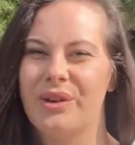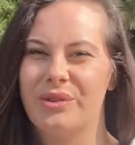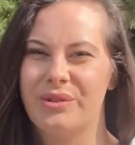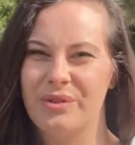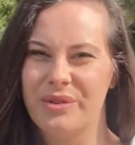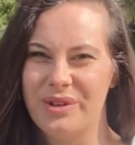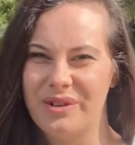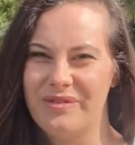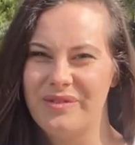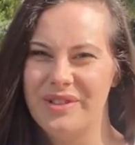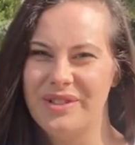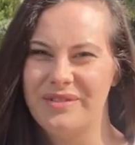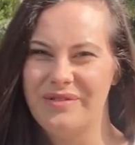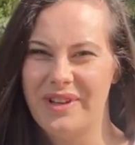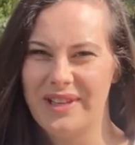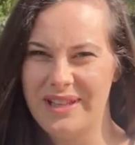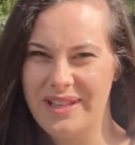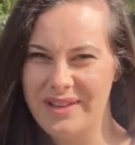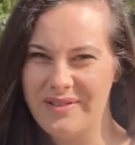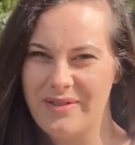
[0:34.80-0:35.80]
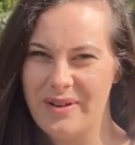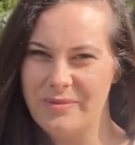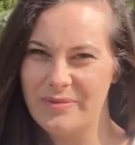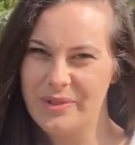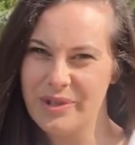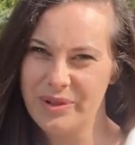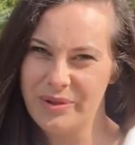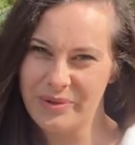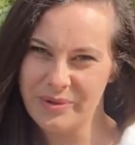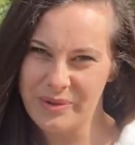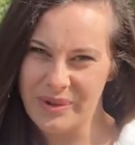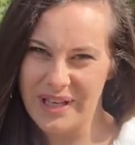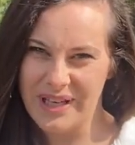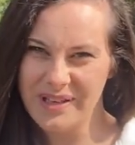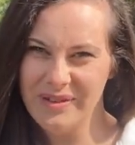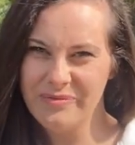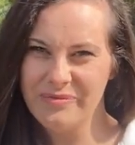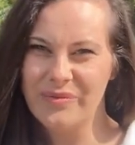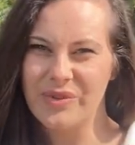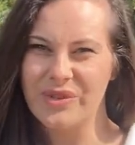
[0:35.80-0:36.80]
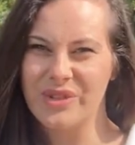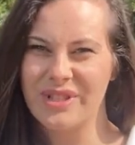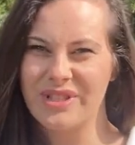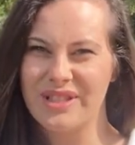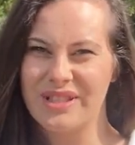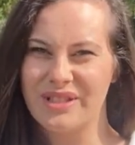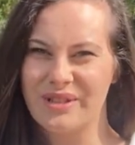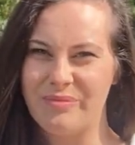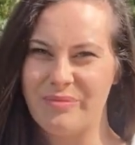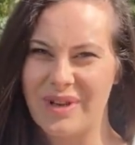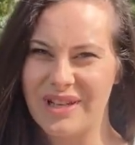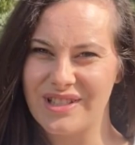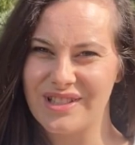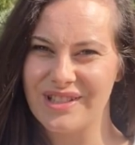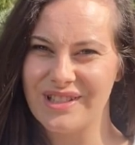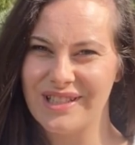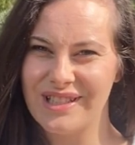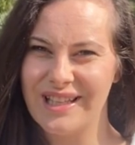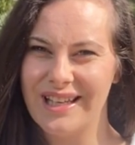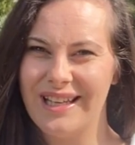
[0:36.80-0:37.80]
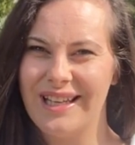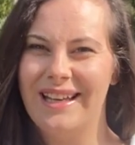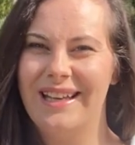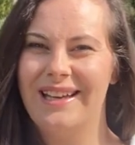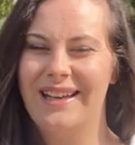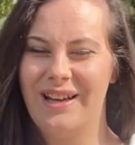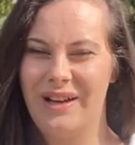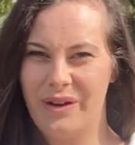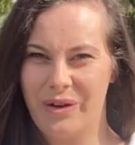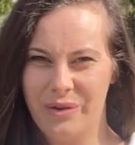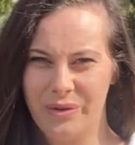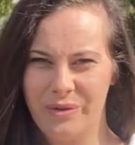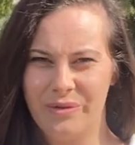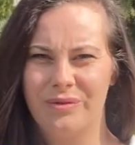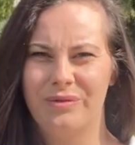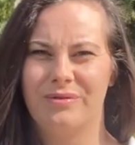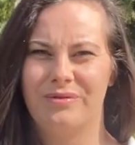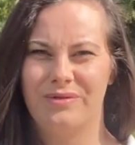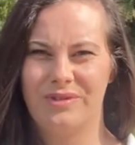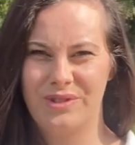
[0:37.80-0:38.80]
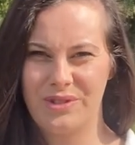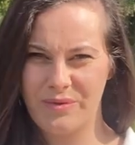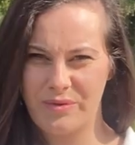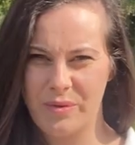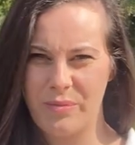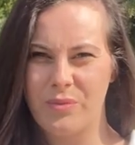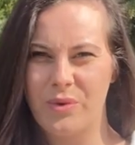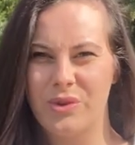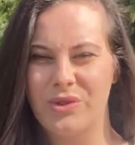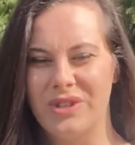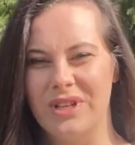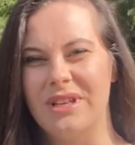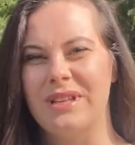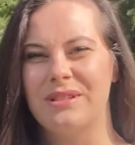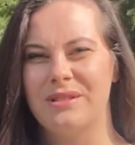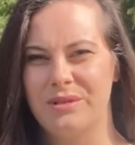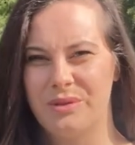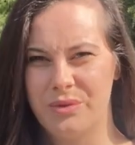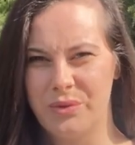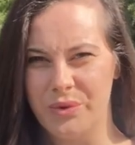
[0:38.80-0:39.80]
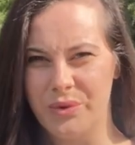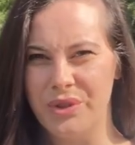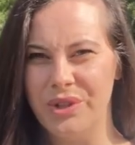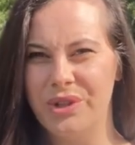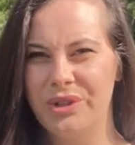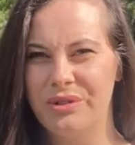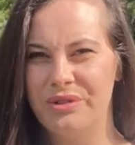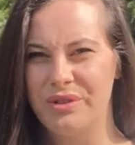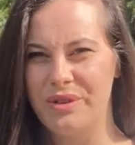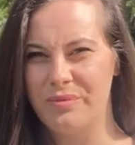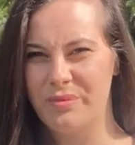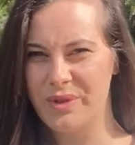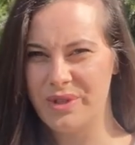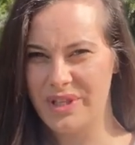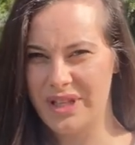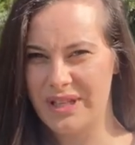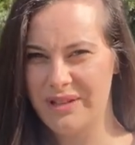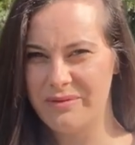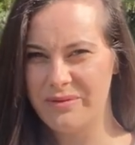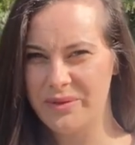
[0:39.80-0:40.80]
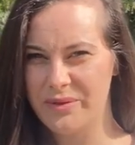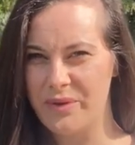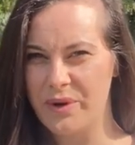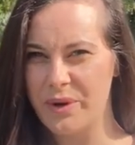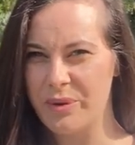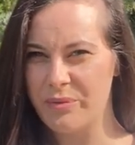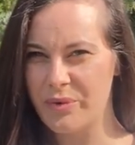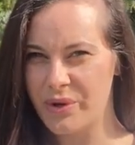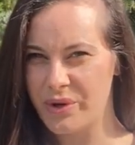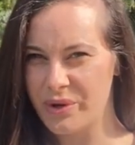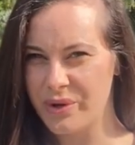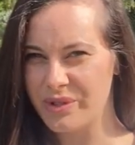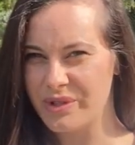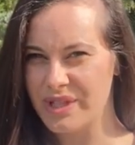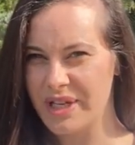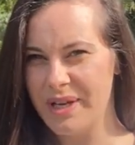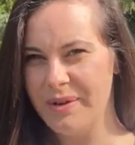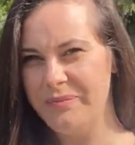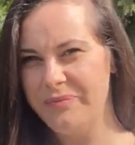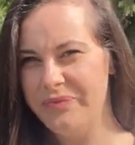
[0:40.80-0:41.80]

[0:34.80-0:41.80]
który wyświetli Wam się tutaj, możecie zobaczyć o żywopłocie stój, który posiadam w swoim ogrodzie.